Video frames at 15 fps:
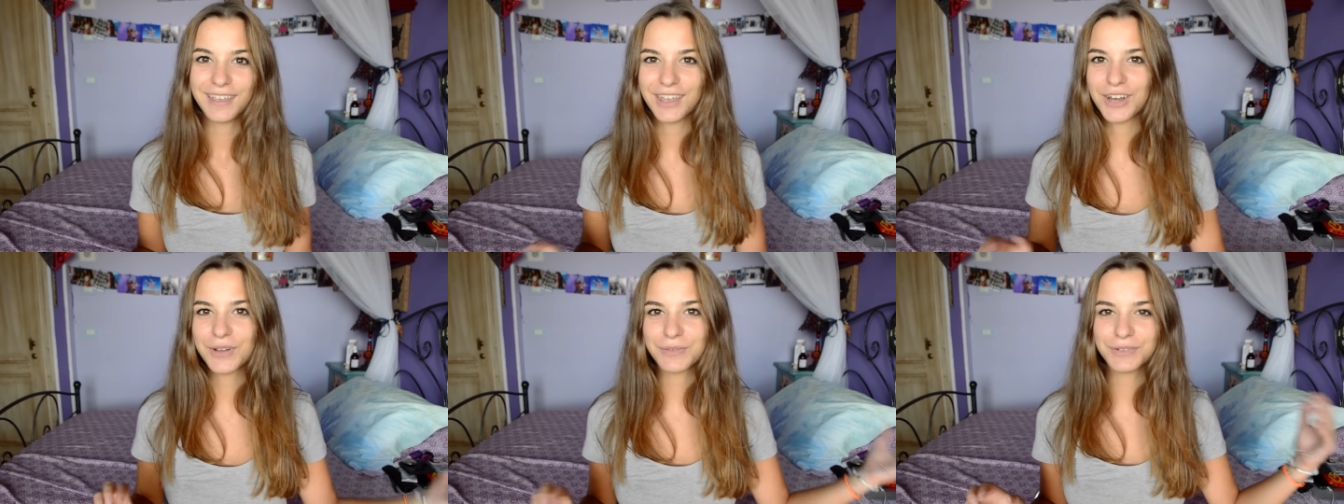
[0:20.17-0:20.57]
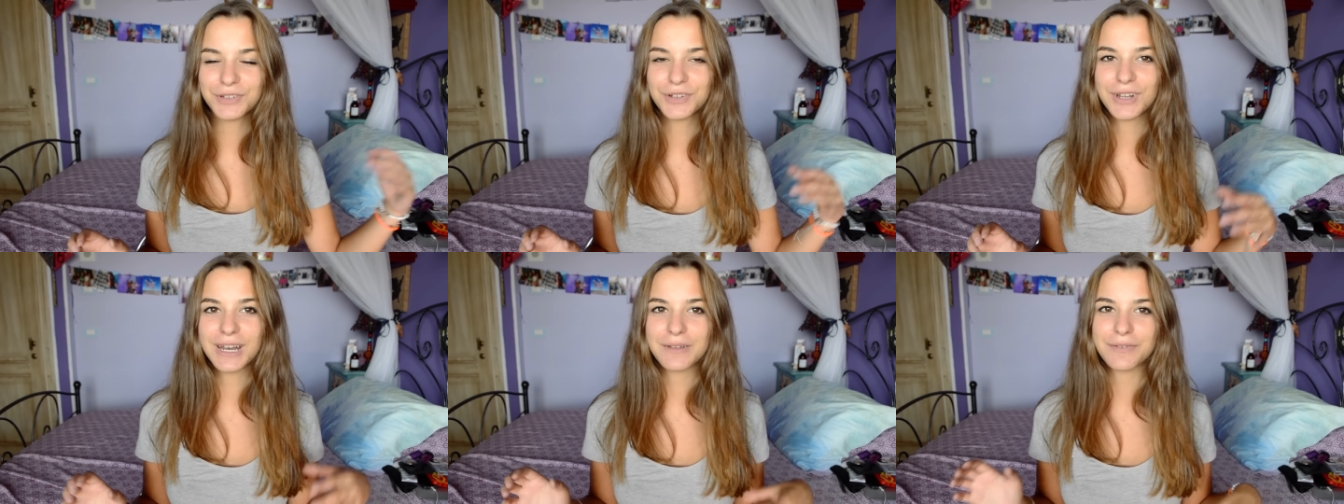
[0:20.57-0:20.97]
E non vedo
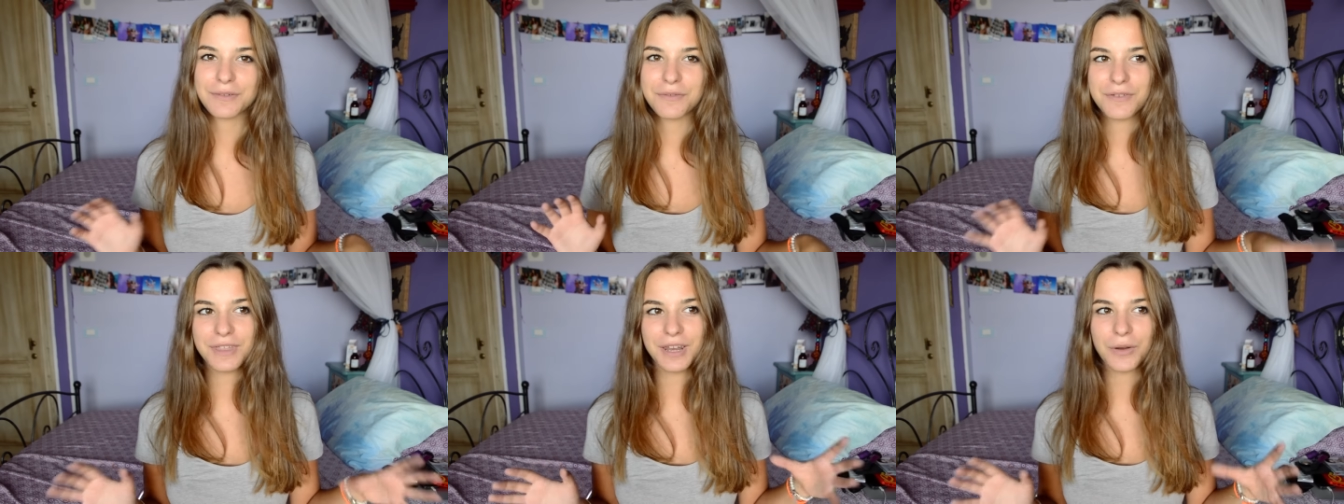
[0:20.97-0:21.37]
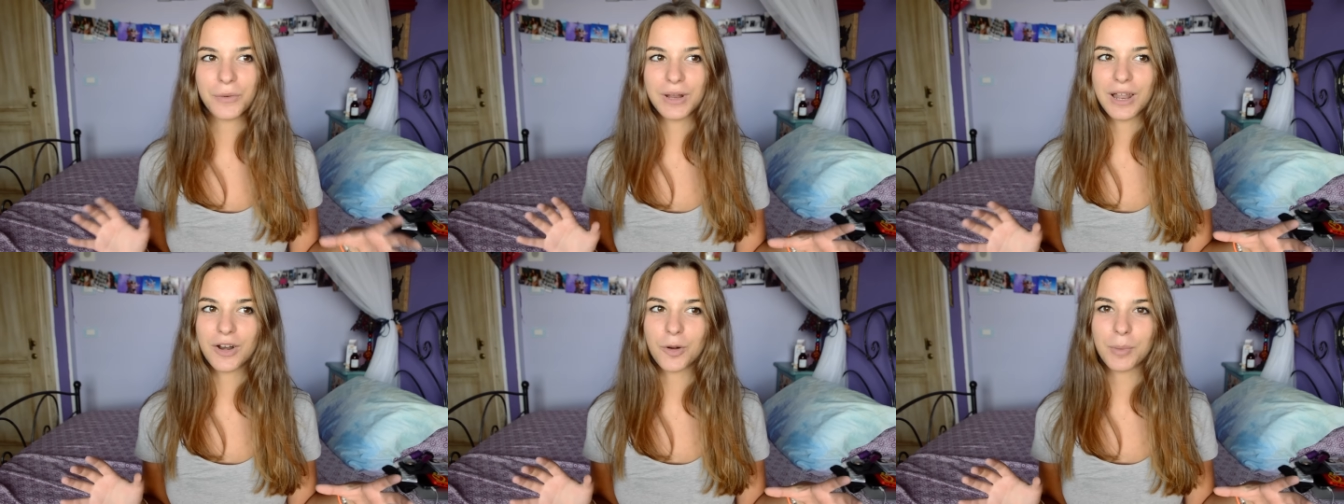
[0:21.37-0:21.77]
l'ora di farvi vedere
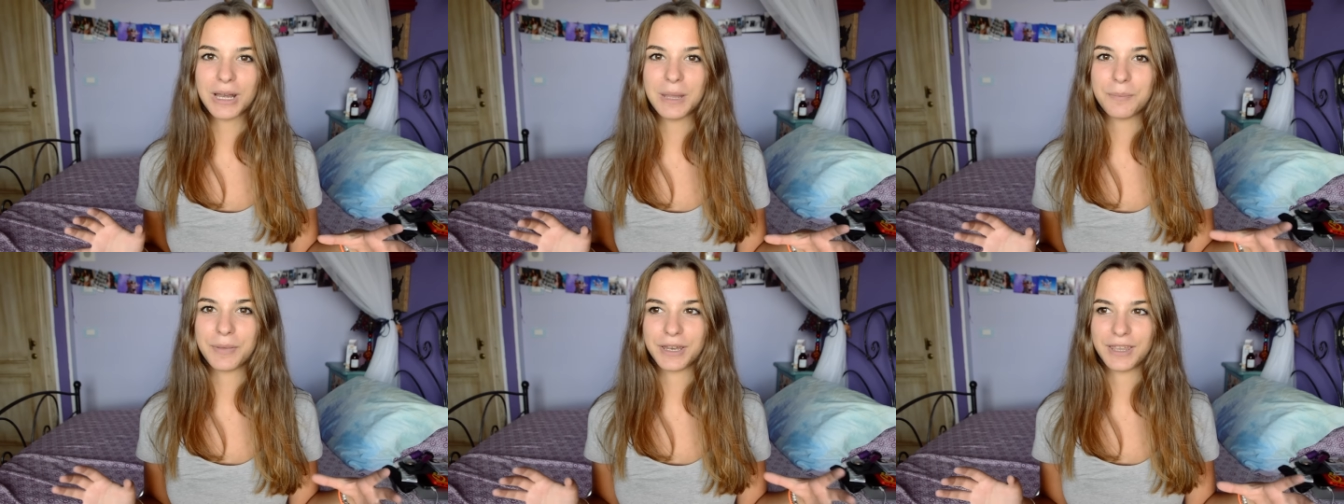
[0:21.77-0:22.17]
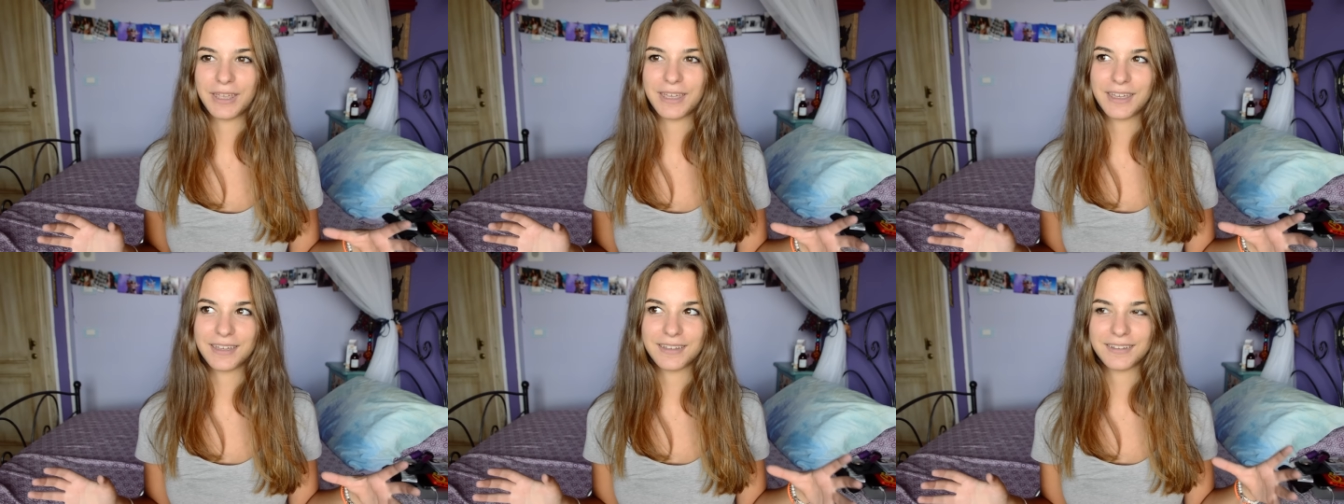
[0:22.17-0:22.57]
quella roba lì
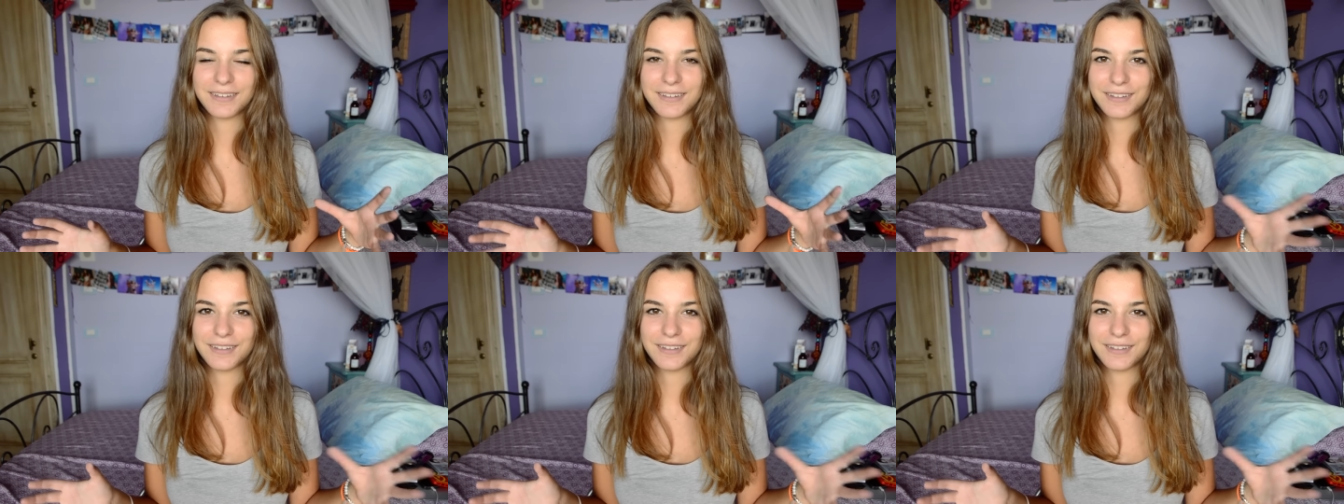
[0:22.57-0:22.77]
perché